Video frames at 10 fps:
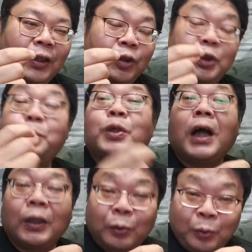えっ、ー、と、SIM
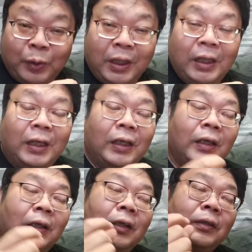カードとか、
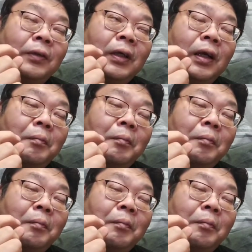それ